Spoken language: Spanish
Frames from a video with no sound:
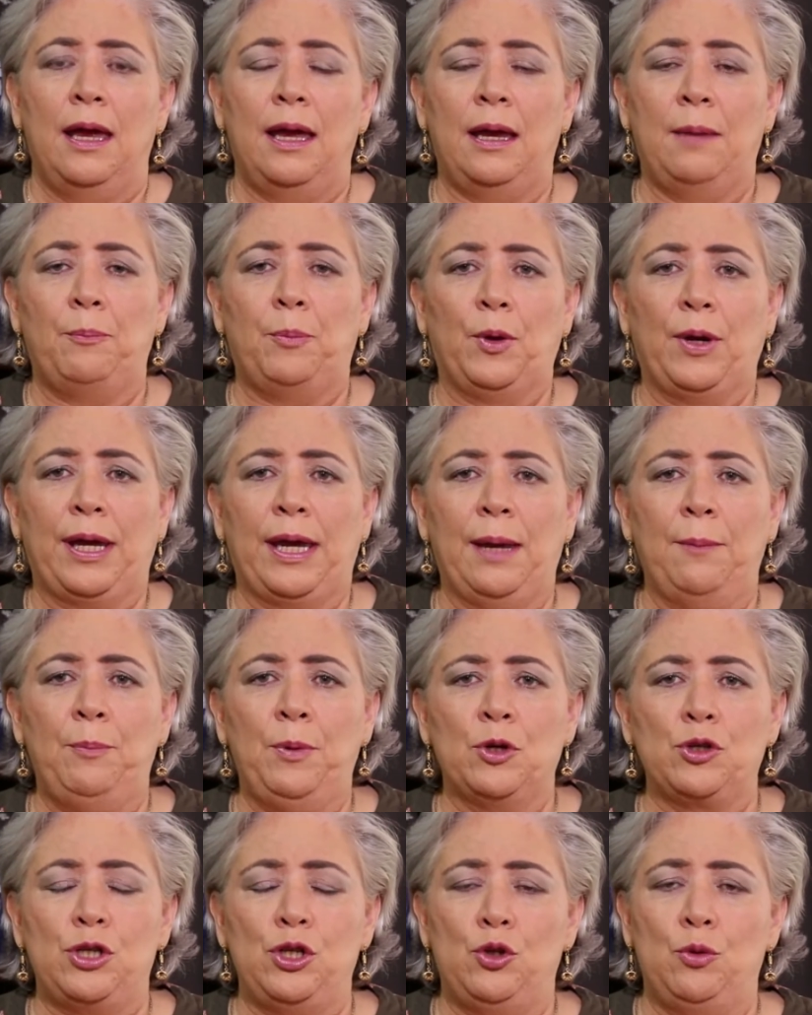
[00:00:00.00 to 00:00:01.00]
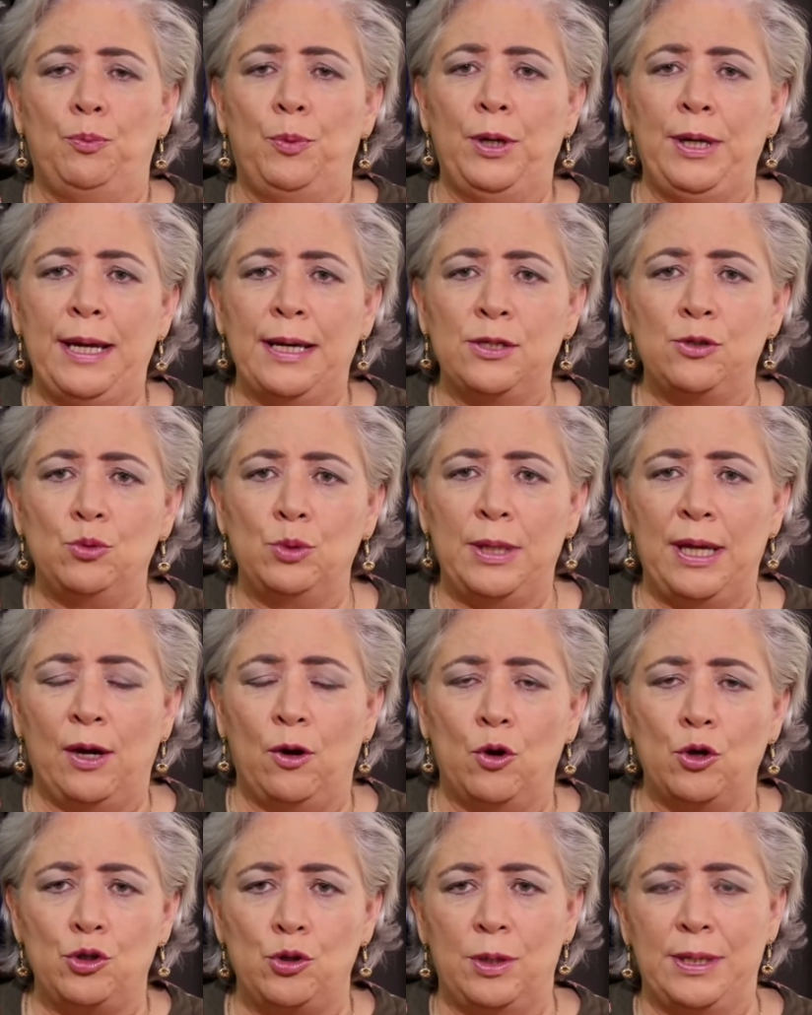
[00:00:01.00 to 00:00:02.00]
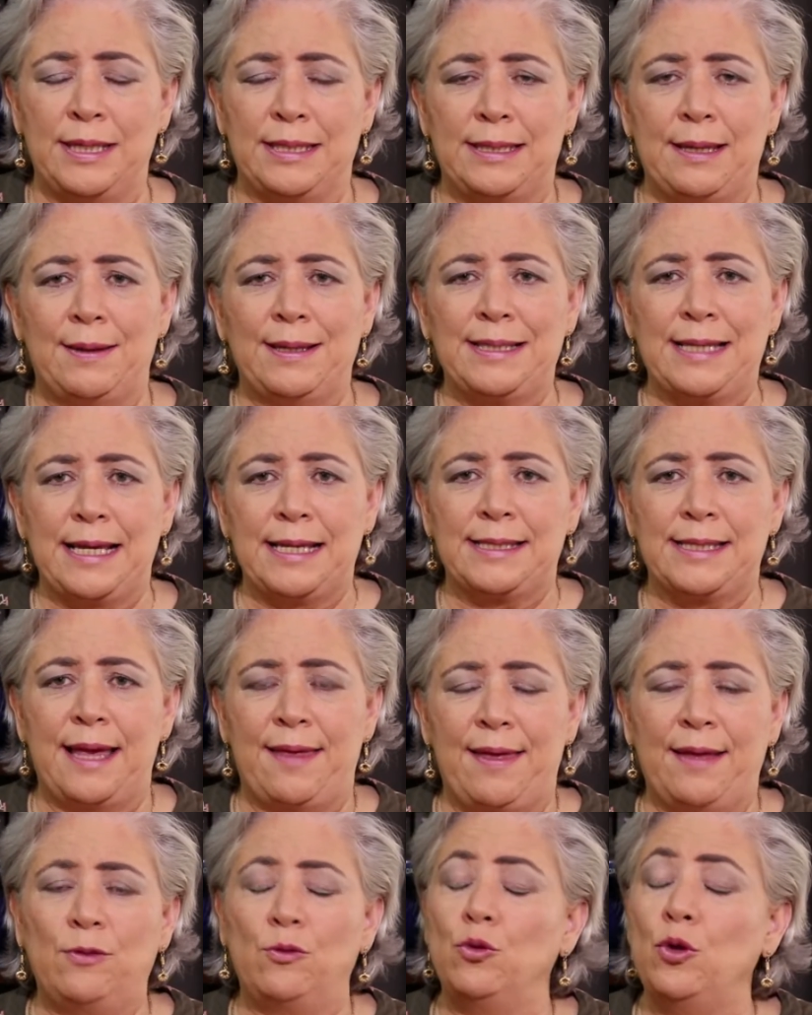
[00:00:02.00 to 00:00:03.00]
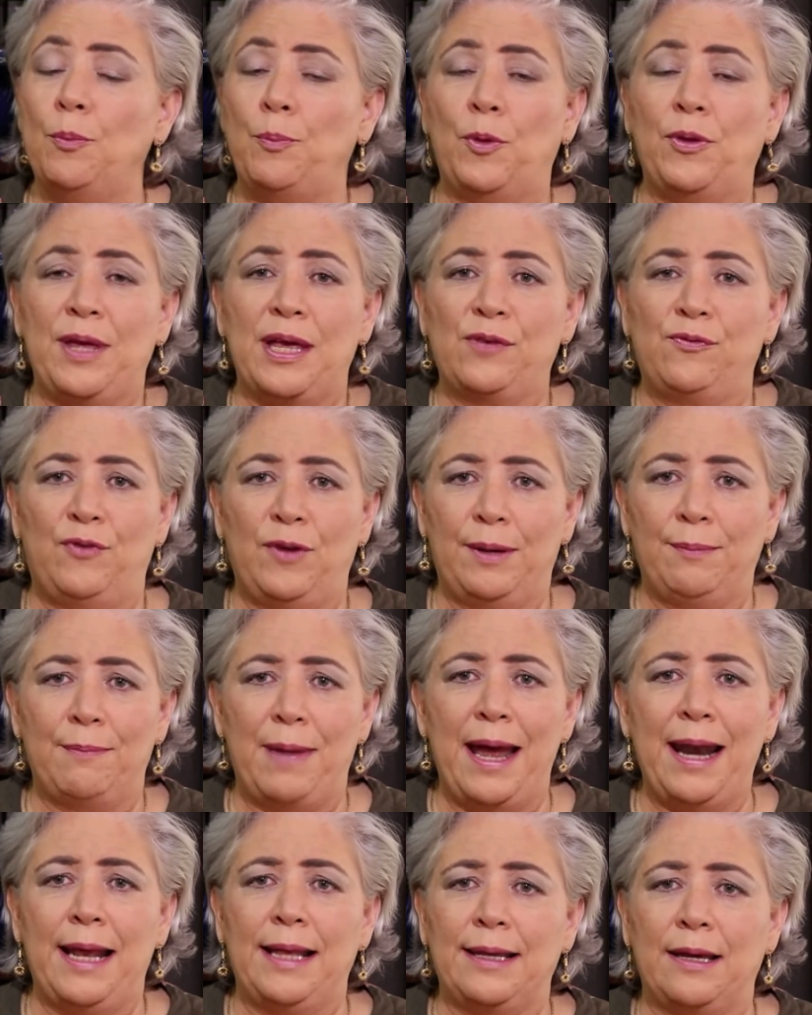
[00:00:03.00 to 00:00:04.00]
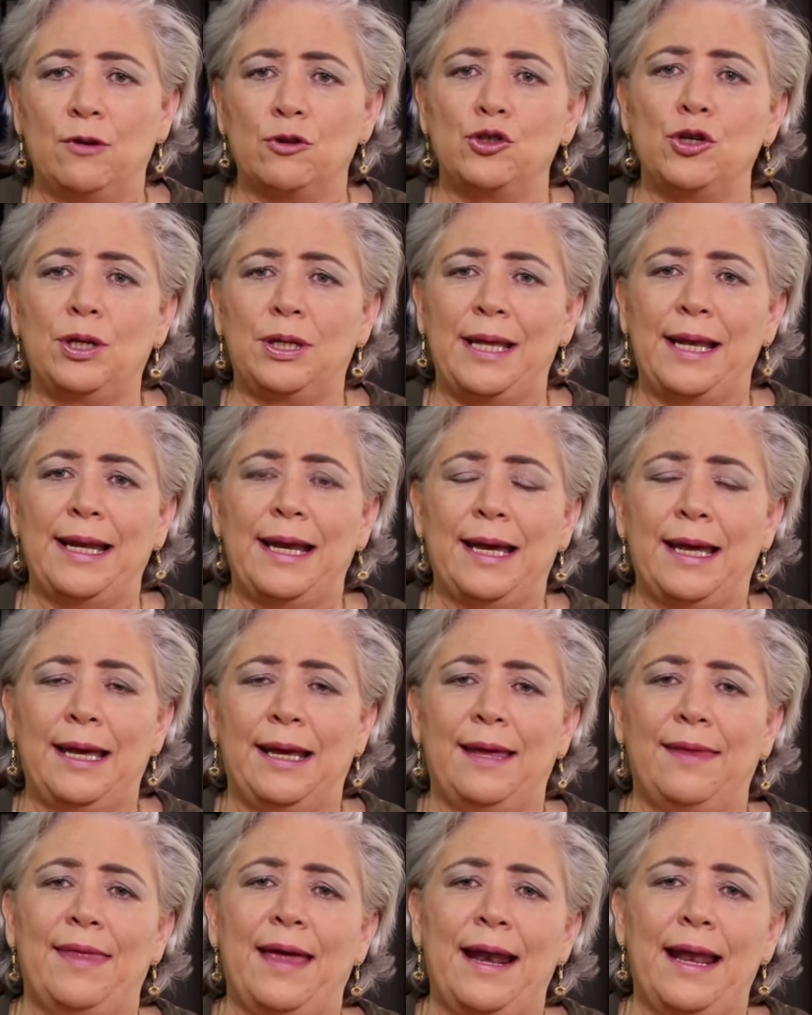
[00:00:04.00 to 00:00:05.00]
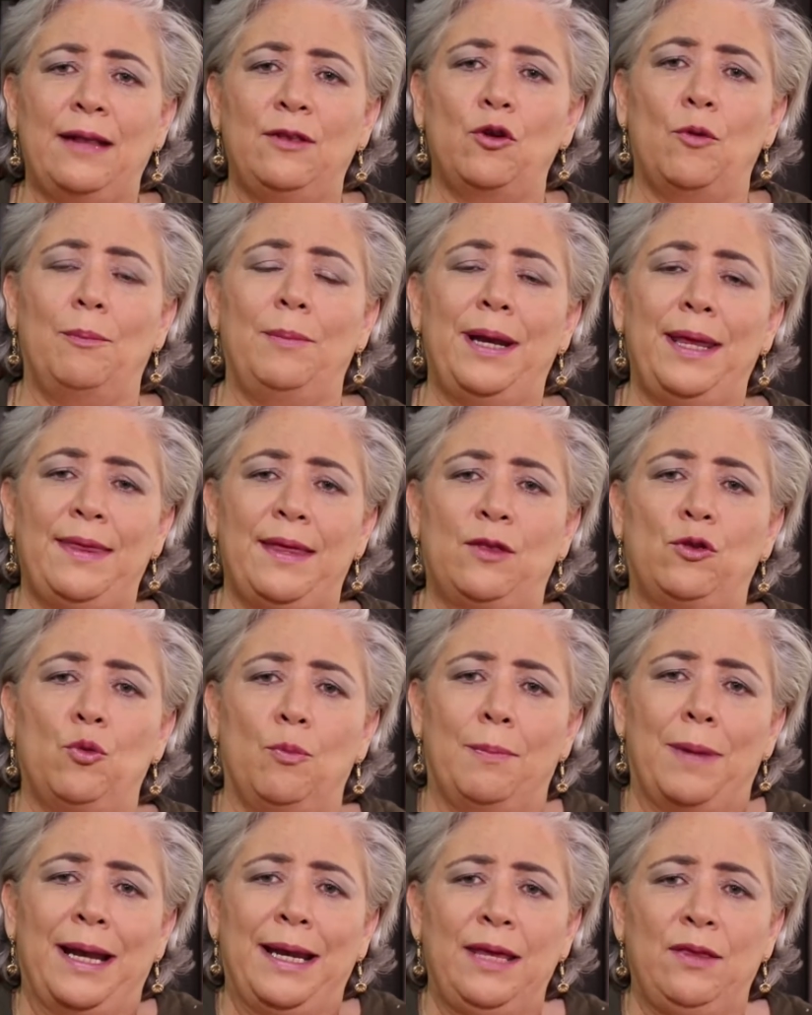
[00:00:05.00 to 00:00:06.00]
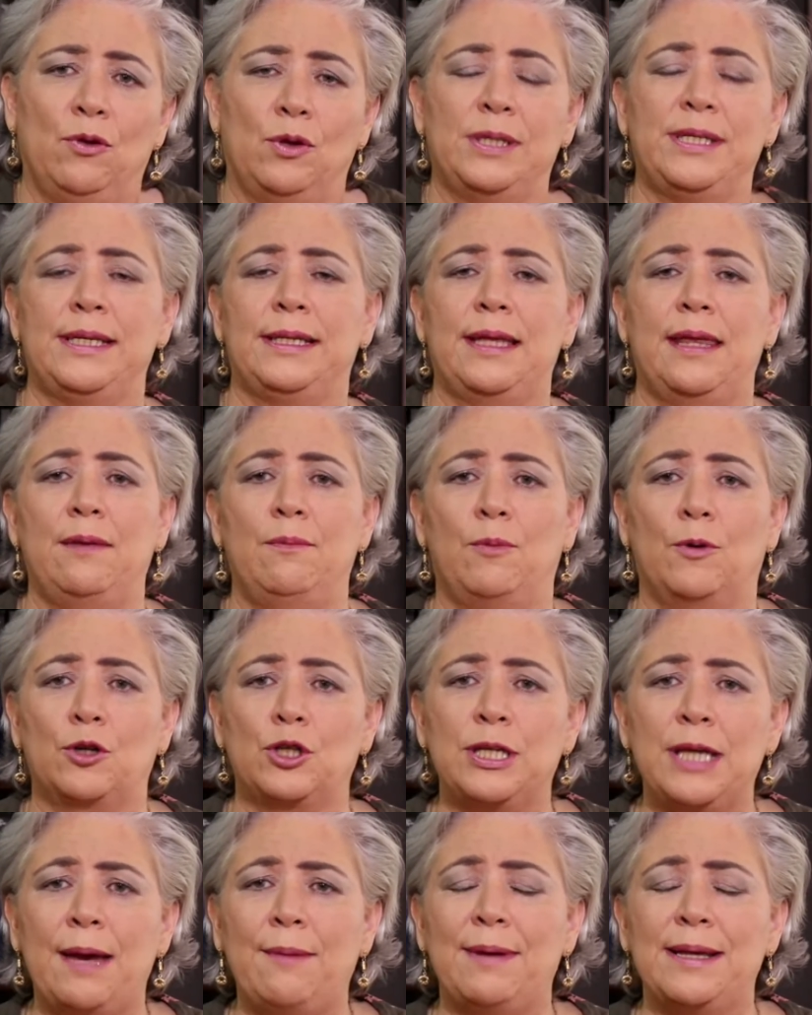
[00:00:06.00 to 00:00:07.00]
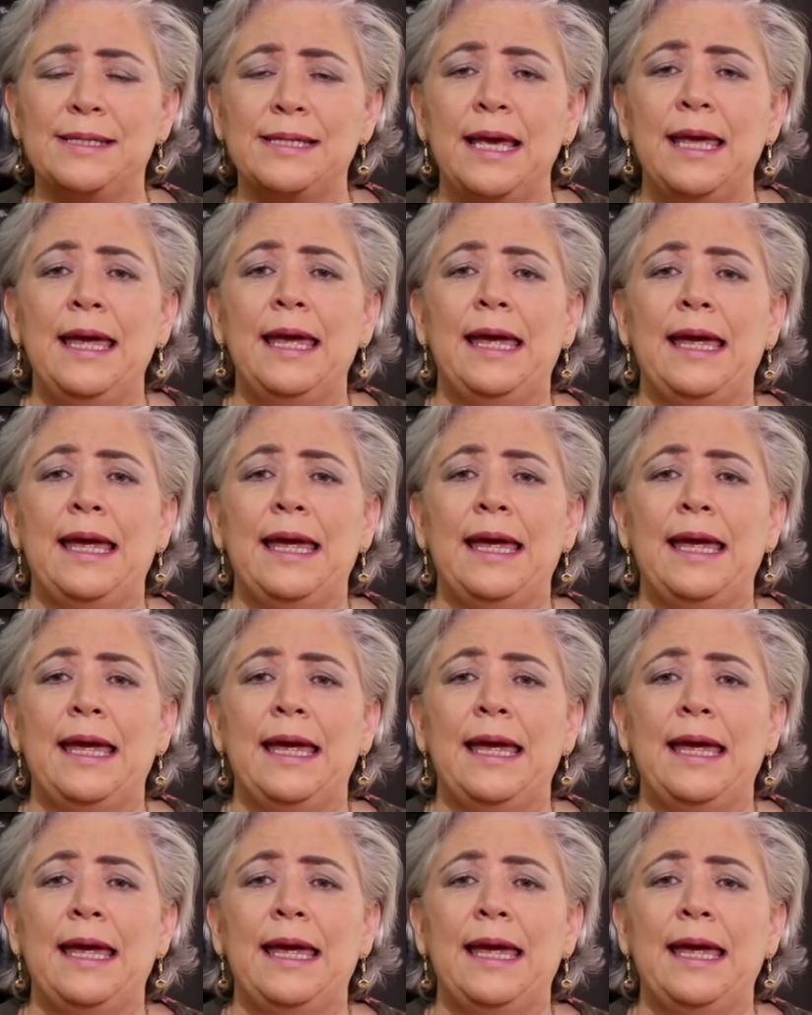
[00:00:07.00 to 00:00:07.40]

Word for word: Eh, por ejemplo, si tú ponías un negocio y estabas casada, tú no podías firmar, el negocio tenía que quedar a nombre de tu marido y si te divorciabas,